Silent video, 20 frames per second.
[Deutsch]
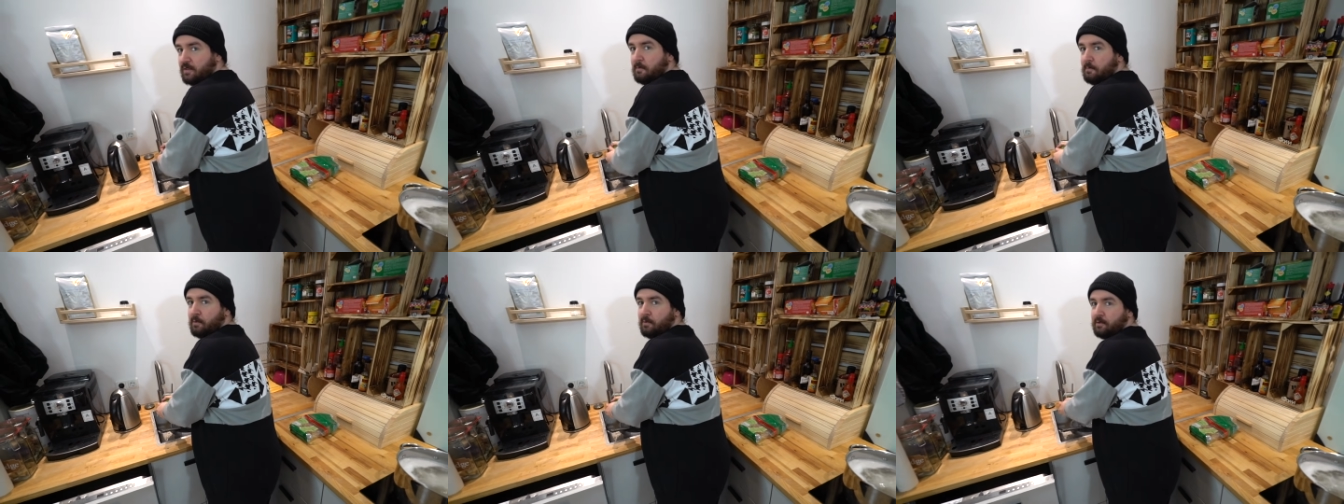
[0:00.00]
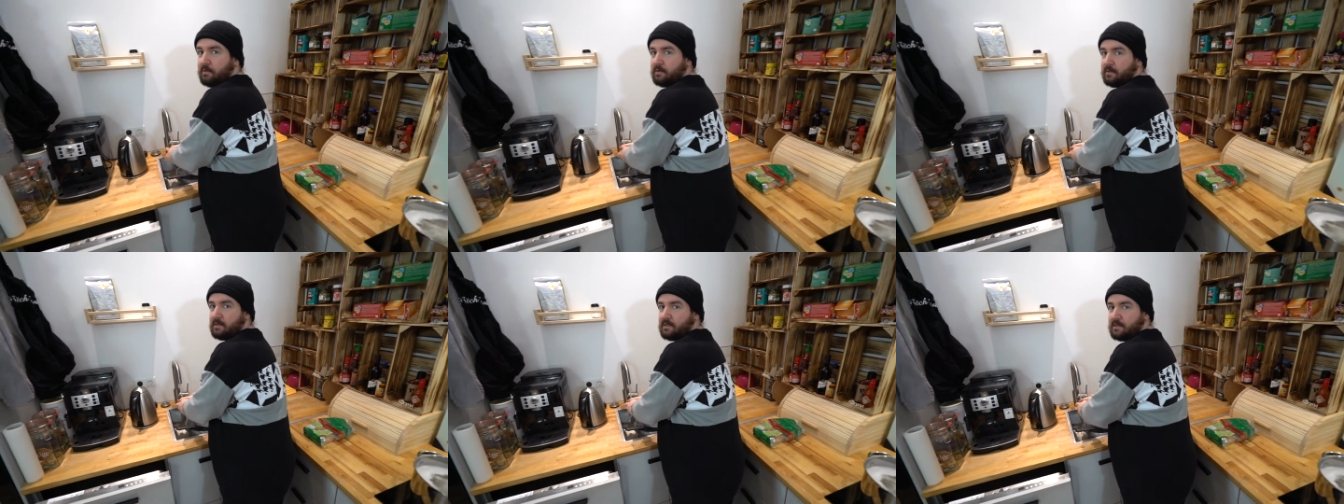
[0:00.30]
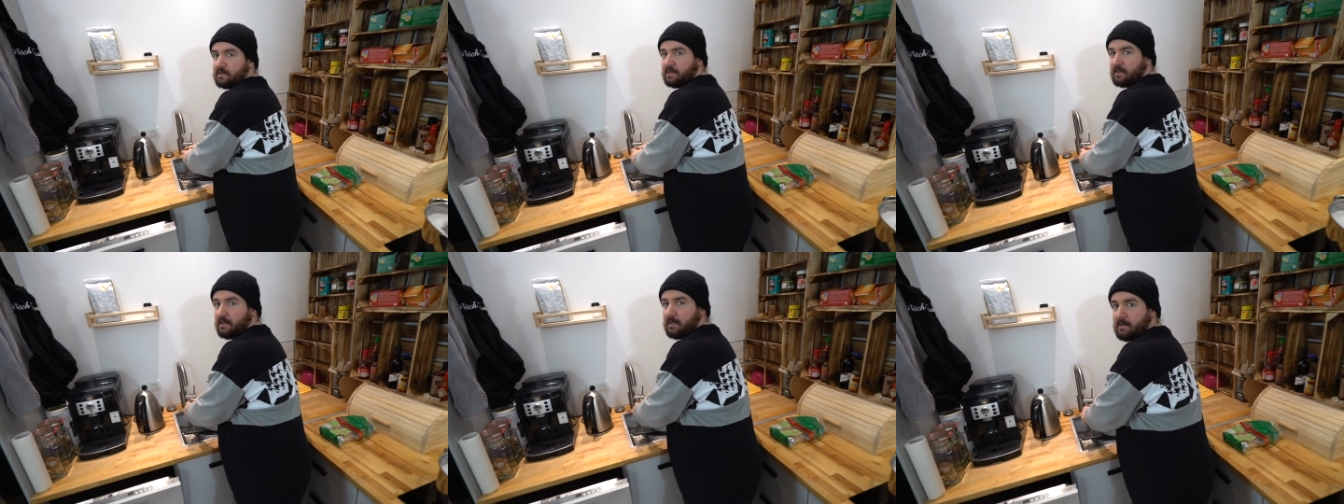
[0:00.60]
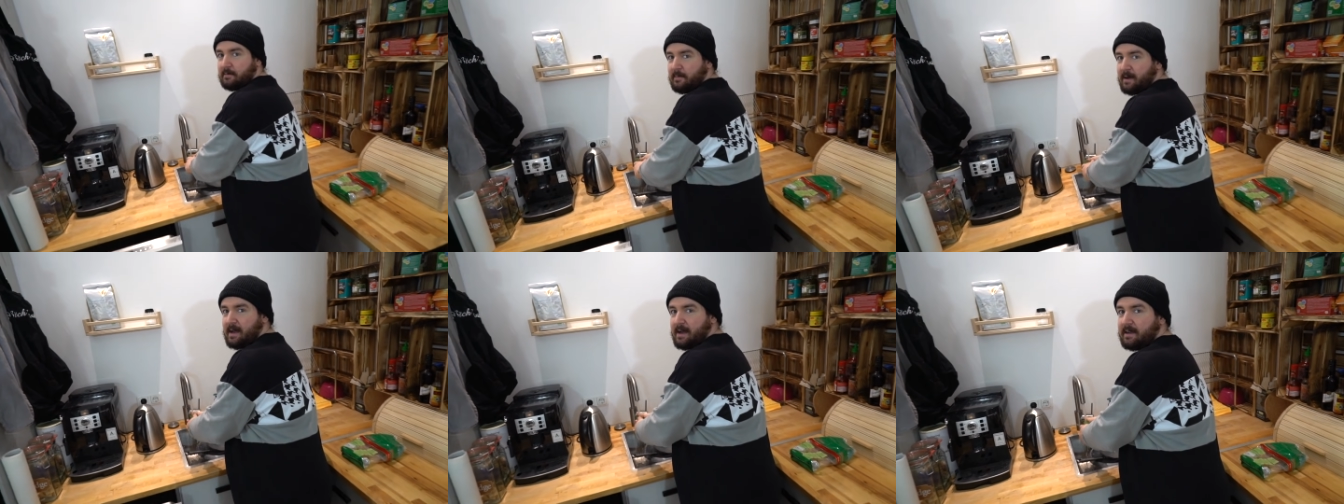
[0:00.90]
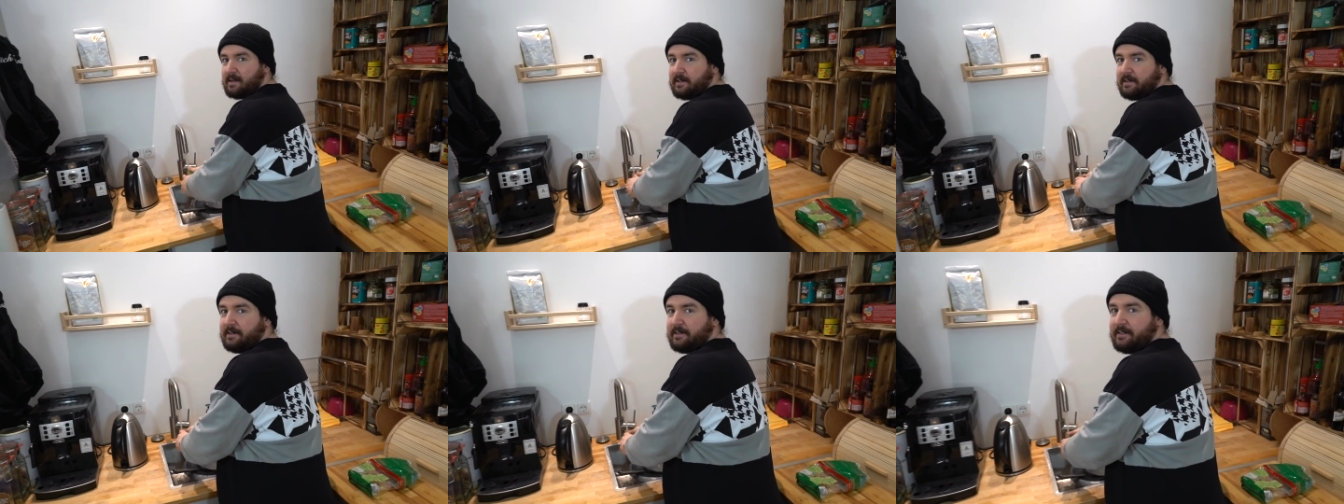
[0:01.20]
so bunt. Ich
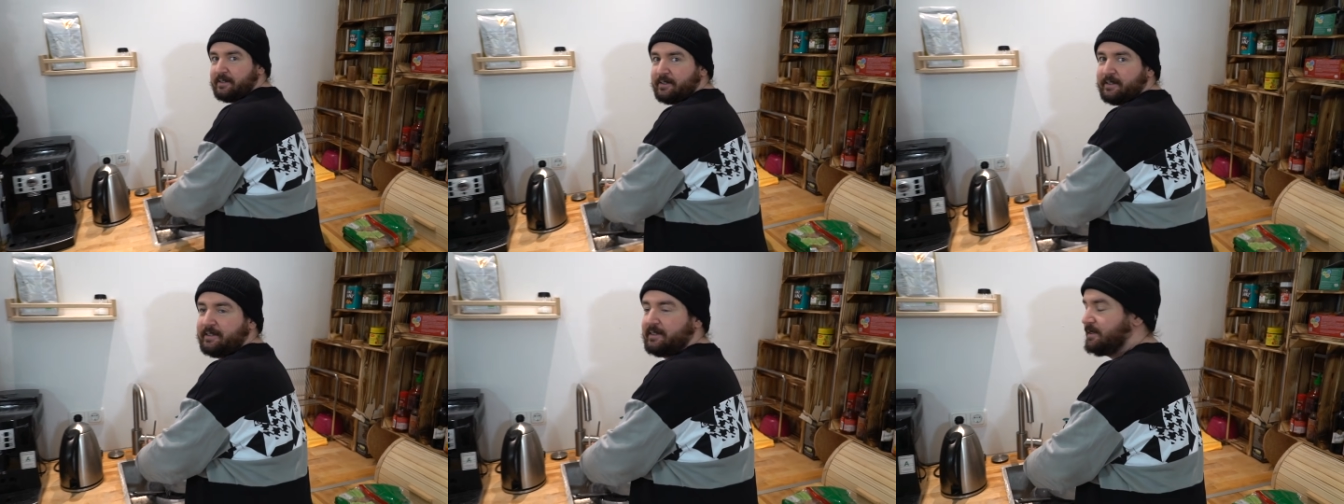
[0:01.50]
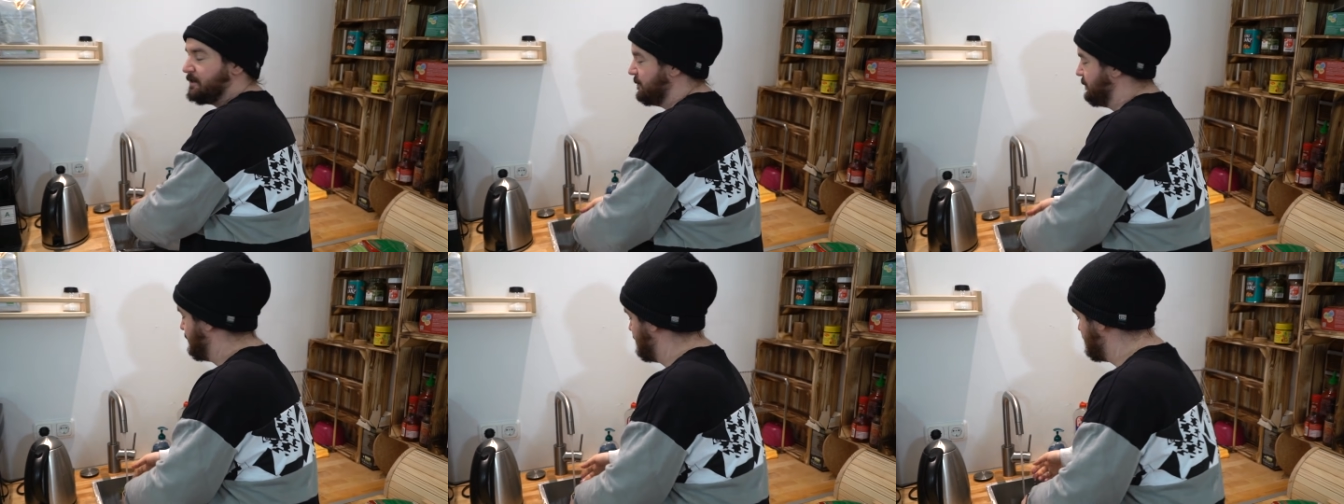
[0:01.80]
mag es,